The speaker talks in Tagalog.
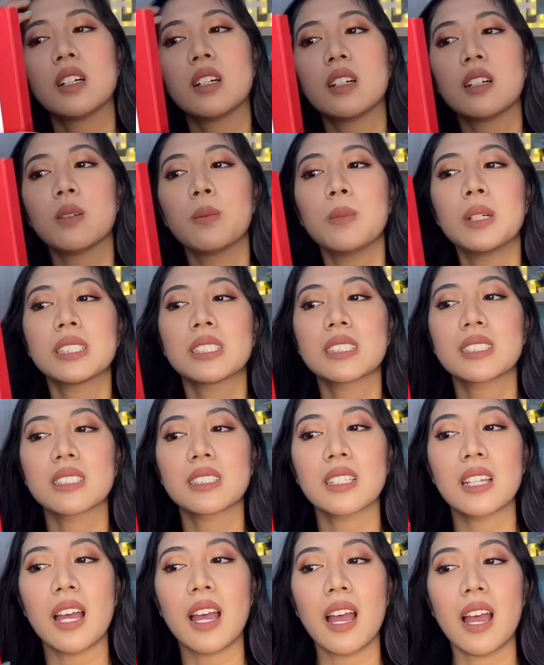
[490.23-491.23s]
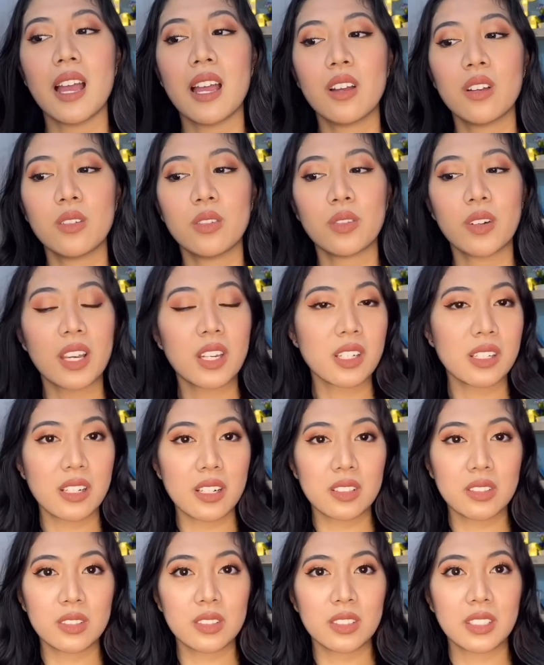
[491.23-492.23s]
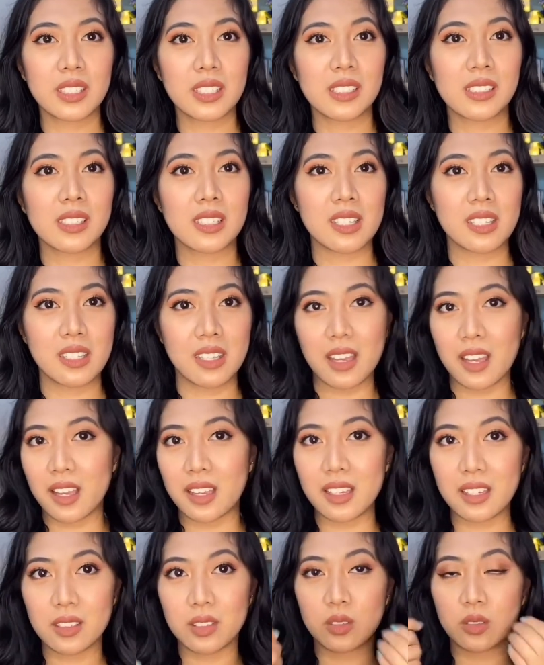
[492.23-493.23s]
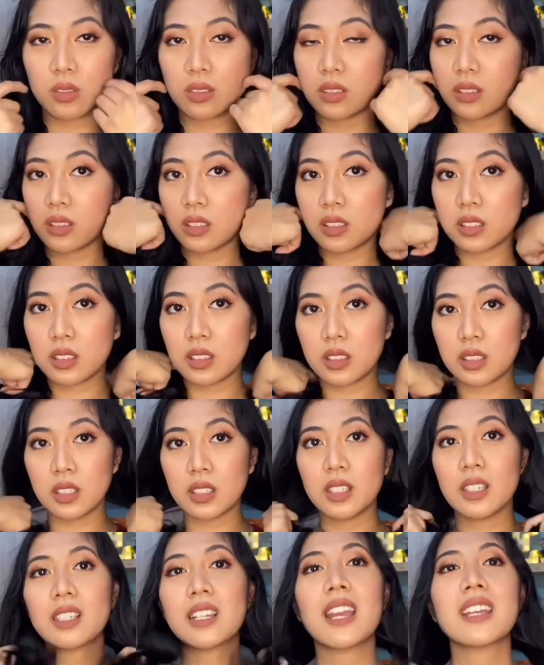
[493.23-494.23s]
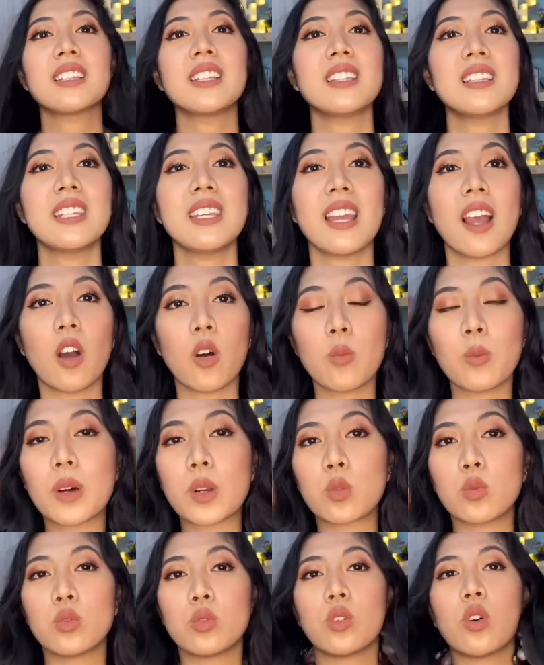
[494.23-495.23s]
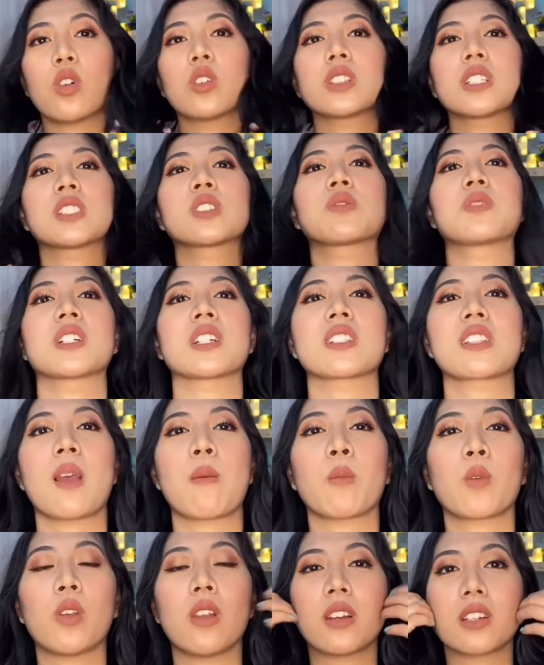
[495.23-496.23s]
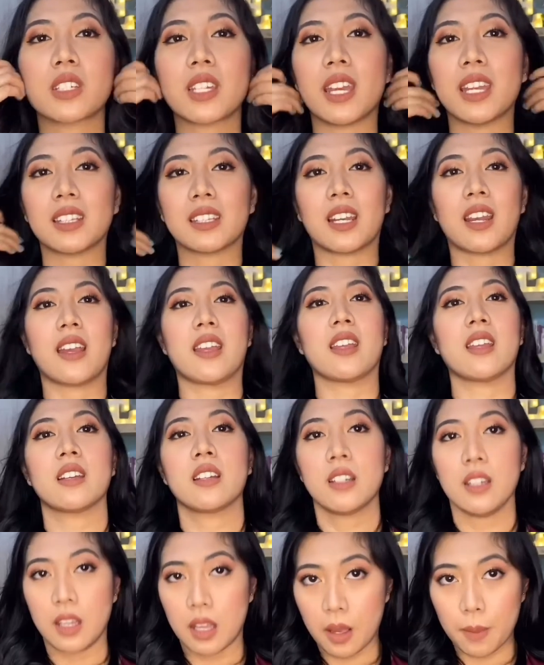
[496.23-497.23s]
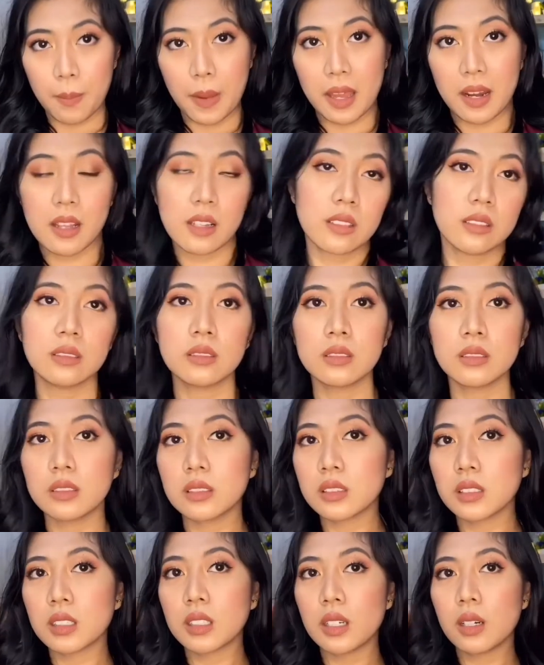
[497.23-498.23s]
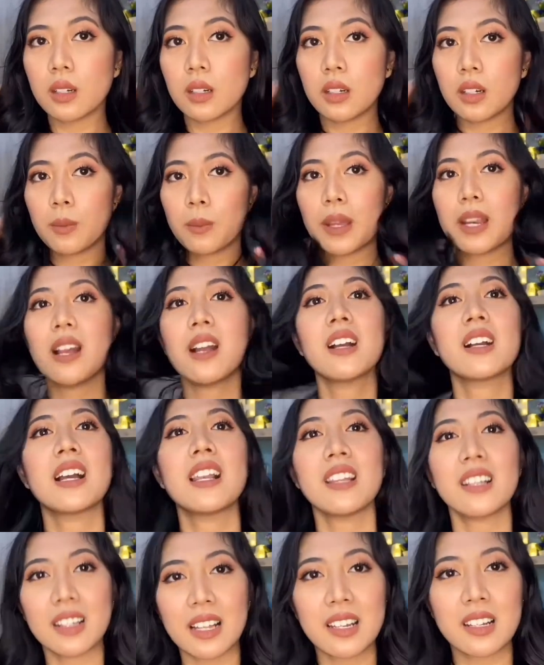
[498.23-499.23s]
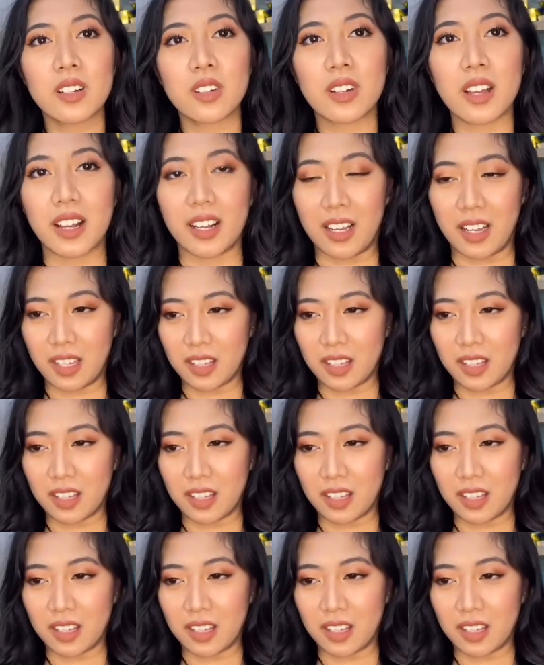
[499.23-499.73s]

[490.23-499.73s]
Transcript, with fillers: Mas, ang fresh lang ng curls niya. Ayan. Kahit hindi ako marunong, tas first time ko lang siya itry. Parang, parang galing-galing ko na agad.